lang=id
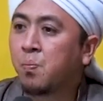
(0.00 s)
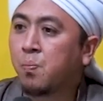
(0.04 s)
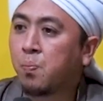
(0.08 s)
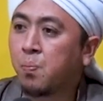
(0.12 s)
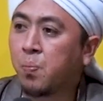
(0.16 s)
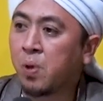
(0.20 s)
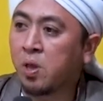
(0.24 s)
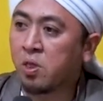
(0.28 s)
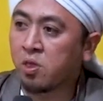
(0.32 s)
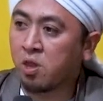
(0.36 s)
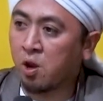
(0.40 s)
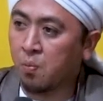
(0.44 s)

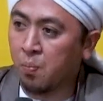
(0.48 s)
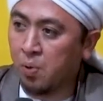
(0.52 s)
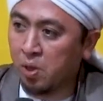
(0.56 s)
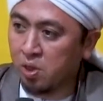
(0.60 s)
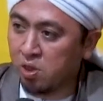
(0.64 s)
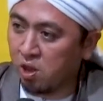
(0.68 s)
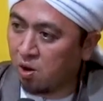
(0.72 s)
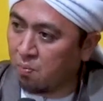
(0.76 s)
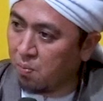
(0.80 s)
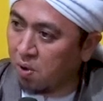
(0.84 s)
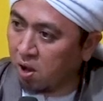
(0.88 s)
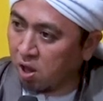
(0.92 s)

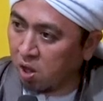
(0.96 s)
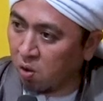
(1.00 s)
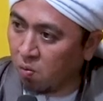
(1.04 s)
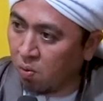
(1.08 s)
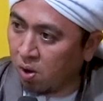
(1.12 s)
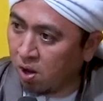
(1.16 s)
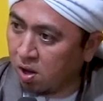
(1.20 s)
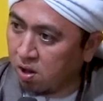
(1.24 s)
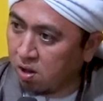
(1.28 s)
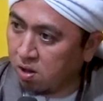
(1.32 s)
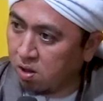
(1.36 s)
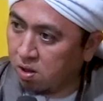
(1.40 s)
Pinter-pinter bagi
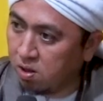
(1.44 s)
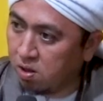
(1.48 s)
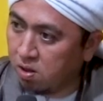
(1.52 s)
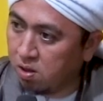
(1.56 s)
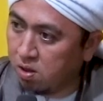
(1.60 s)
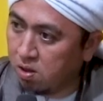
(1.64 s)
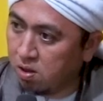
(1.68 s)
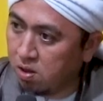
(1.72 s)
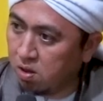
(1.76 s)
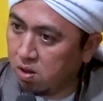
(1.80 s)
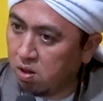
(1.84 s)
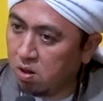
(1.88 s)
wak
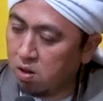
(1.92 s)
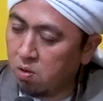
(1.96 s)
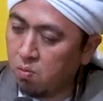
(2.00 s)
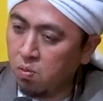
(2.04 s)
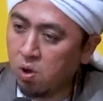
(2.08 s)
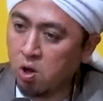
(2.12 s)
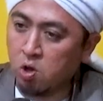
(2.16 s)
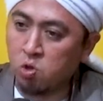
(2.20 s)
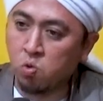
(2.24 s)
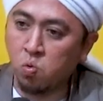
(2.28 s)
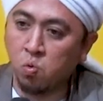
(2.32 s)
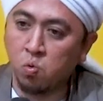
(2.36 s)

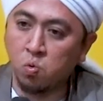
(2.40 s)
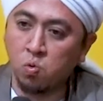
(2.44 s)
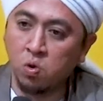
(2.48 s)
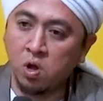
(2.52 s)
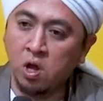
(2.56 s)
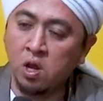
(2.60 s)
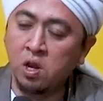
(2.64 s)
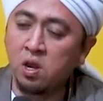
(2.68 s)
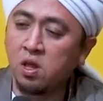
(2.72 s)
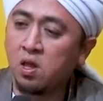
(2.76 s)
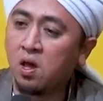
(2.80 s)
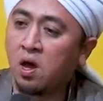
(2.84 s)
waktu.
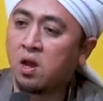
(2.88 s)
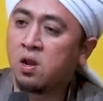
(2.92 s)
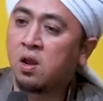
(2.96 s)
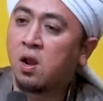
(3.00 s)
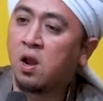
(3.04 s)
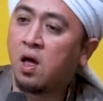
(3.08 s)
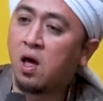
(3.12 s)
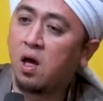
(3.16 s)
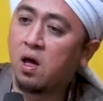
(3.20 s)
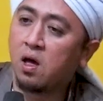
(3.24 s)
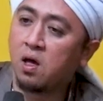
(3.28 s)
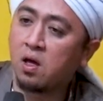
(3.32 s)
Ini
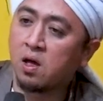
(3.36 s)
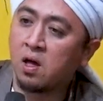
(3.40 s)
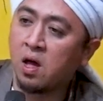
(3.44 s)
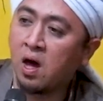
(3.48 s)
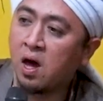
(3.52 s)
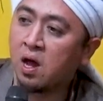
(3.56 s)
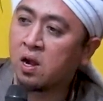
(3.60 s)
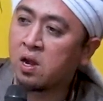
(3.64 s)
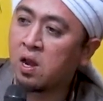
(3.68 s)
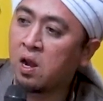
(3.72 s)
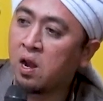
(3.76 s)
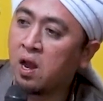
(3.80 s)
adalah
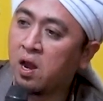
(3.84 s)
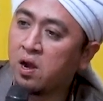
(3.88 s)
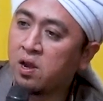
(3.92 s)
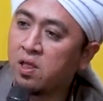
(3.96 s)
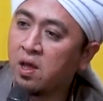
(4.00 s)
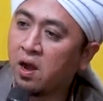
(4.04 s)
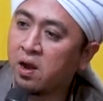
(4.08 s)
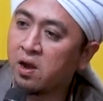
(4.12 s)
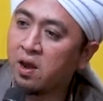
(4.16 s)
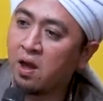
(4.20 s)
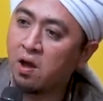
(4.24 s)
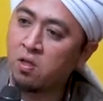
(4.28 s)
keadilan
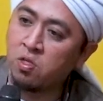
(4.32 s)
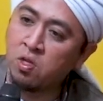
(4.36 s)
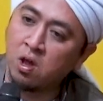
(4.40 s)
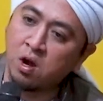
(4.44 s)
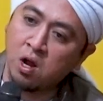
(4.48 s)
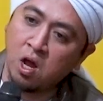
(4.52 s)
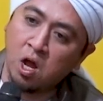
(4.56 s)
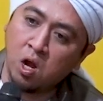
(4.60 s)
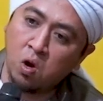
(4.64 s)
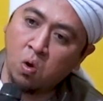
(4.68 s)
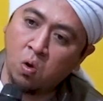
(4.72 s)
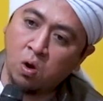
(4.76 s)
yang
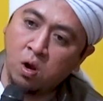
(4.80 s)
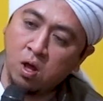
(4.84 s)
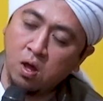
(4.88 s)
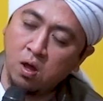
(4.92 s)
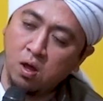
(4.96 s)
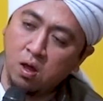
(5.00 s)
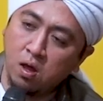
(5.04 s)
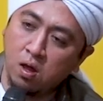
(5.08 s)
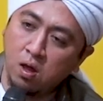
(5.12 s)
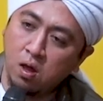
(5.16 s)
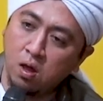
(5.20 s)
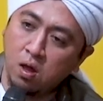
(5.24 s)
diajarkan oleh
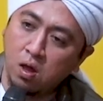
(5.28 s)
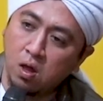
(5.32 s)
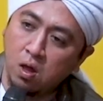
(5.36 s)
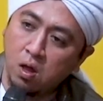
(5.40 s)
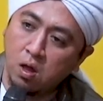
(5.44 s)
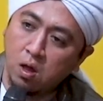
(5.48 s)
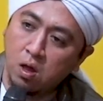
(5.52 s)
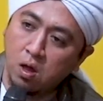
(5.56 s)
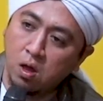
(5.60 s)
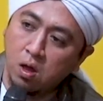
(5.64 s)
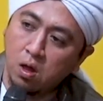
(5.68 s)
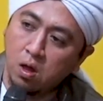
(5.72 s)

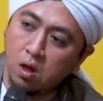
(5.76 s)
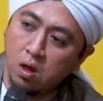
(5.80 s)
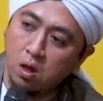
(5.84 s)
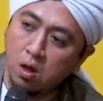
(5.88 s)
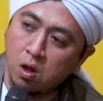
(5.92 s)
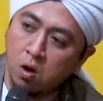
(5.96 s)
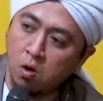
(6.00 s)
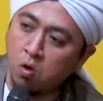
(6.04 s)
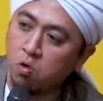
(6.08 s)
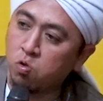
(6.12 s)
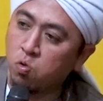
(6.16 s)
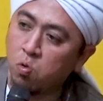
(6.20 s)

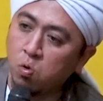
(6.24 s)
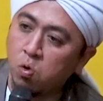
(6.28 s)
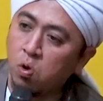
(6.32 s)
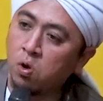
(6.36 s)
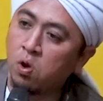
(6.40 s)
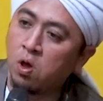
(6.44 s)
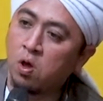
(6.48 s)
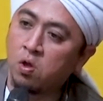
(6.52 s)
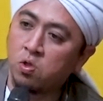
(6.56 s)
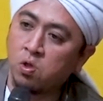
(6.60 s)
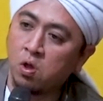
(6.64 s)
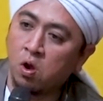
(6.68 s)

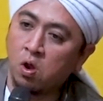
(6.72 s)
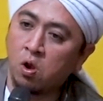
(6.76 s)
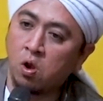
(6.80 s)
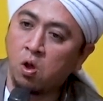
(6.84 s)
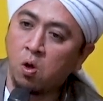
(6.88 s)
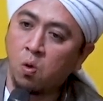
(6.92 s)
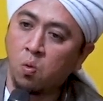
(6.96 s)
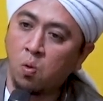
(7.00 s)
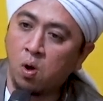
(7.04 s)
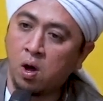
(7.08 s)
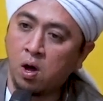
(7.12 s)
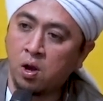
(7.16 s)
Rasulullah
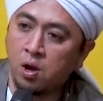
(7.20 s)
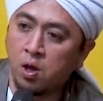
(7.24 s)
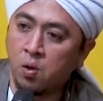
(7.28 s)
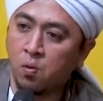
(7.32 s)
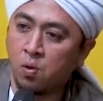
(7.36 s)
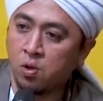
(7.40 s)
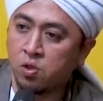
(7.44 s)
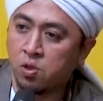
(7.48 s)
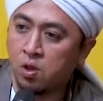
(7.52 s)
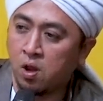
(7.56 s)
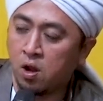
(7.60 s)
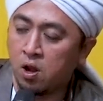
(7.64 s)
Shallallahu Alaihi
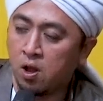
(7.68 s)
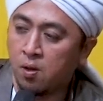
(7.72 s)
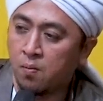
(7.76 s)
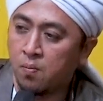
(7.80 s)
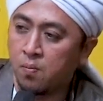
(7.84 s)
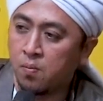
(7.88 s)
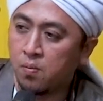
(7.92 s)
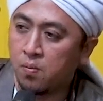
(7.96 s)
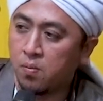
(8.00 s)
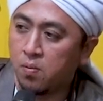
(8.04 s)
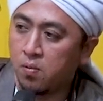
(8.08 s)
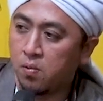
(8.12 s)
Wasallam.
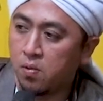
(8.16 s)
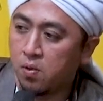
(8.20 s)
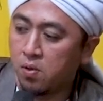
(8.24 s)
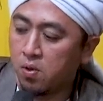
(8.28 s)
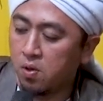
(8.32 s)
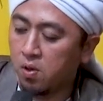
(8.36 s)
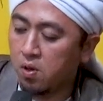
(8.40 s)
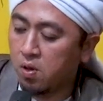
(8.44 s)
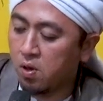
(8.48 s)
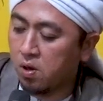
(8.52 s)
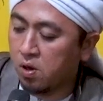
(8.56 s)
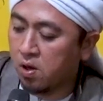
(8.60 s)

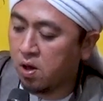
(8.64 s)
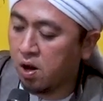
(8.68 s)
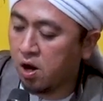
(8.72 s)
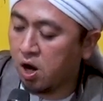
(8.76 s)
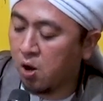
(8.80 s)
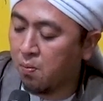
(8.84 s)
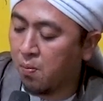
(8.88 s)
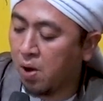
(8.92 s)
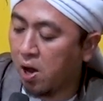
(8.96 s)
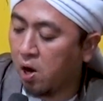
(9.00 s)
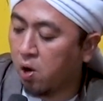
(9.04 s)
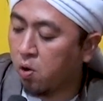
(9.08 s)

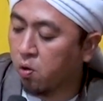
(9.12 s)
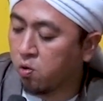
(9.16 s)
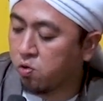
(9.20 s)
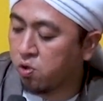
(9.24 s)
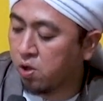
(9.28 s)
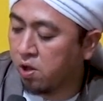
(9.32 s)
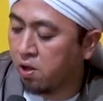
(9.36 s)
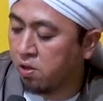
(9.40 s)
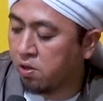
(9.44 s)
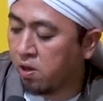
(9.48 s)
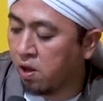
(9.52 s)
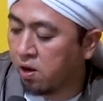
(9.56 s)
Karena makhluk
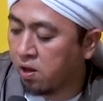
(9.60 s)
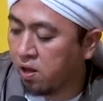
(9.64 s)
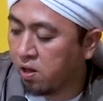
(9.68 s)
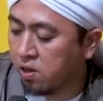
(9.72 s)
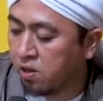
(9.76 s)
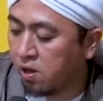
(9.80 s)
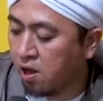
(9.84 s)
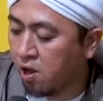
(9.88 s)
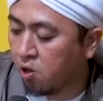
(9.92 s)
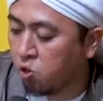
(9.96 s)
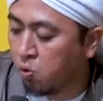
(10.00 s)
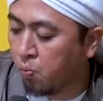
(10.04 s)
sekitar
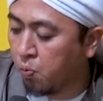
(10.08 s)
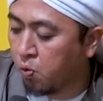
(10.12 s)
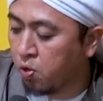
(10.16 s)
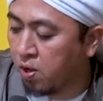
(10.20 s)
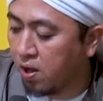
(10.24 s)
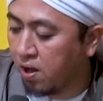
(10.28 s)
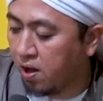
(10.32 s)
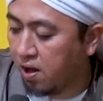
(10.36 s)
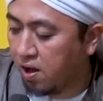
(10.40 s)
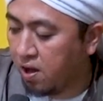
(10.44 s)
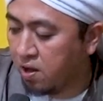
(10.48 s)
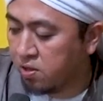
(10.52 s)
kita itu
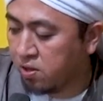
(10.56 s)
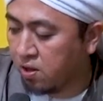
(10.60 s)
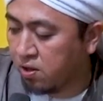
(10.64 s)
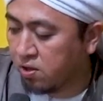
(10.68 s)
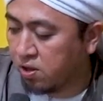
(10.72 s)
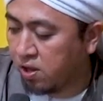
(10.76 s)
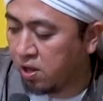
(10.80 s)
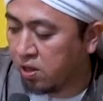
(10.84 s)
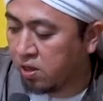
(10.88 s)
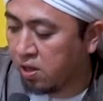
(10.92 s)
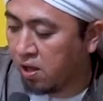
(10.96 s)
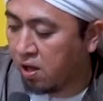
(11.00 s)
punya hak atas
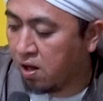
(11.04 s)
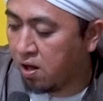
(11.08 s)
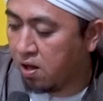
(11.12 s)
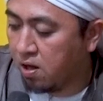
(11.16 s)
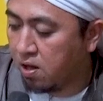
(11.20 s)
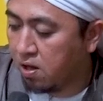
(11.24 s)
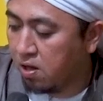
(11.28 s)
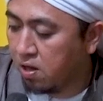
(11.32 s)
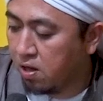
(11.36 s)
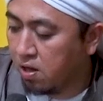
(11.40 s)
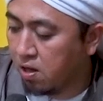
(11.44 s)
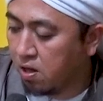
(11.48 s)
kita,
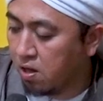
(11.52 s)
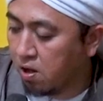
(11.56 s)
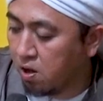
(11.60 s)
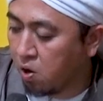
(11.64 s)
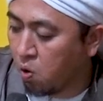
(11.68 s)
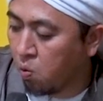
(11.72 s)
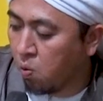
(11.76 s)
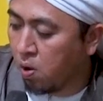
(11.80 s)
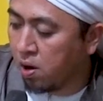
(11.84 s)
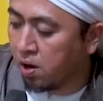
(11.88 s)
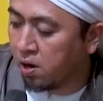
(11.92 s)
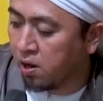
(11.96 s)

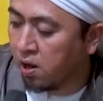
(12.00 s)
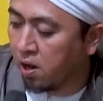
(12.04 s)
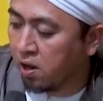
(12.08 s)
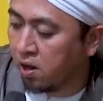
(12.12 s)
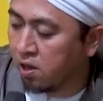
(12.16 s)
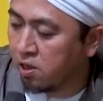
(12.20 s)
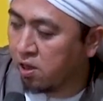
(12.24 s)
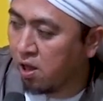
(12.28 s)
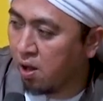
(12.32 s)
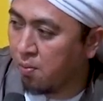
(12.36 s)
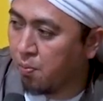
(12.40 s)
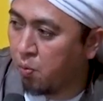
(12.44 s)
keluarga
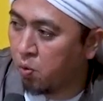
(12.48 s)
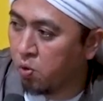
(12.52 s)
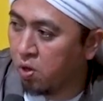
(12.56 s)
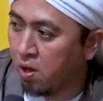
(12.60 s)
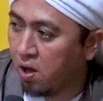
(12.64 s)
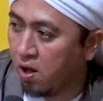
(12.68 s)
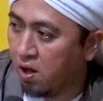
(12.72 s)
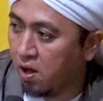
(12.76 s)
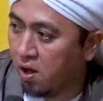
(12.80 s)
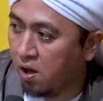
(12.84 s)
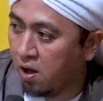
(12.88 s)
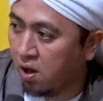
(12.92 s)
kita
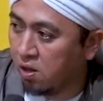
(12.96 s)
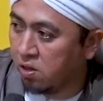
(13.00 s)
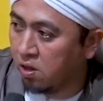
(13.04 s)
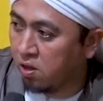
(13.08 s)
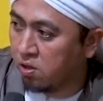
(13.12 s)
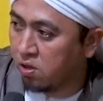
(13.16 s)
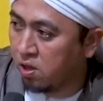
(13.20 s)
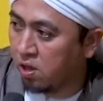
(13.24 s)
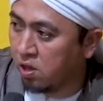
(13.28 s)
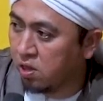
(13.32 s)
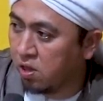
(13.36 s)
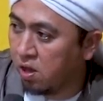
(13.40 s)
punya hak
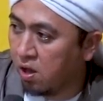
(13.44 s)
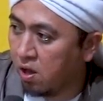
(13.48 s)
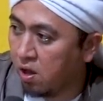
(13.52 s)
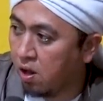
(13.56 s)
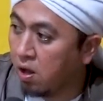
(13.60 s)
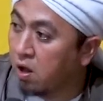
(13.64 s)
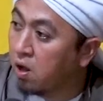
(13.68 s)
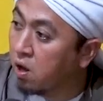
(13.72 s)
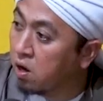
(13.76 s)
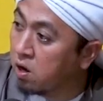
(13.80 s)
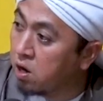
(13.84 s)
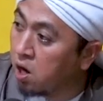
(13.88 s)
atas kita,
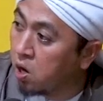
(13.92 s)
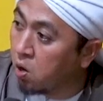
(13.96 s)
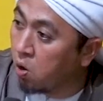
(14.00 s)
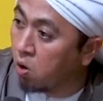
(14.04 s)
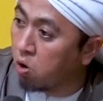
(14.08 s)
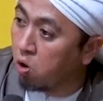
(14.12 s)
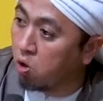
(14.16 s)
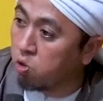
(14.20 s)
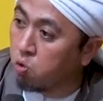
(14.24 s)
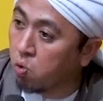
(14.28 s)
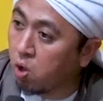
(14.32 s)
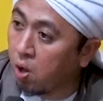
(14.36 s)
dan
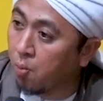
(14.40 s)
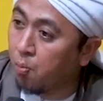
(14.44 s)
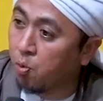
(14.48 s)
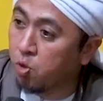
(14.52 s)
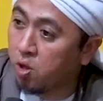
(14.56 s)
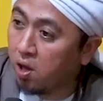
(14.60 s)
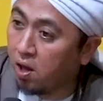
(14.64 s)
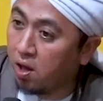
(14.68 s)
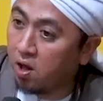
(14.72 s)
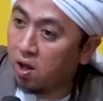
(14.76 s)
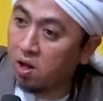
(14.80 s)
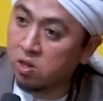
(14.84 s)
Allah juga
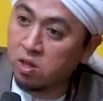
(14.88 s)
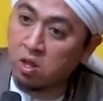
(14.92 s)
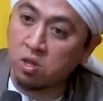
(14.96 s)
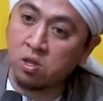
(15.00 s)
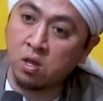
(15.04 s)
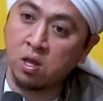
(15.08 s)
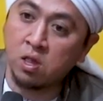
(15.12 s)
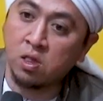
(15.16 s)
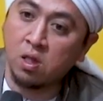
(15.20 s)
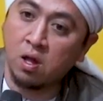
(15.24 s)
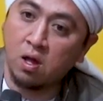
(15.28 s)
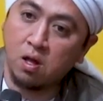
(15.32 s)
punya hak atas
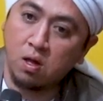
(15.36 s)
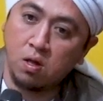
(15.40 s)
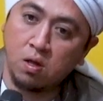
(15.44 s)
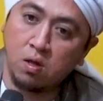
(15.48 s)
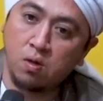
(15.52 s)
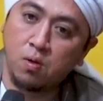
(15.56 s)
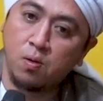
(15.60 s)
kita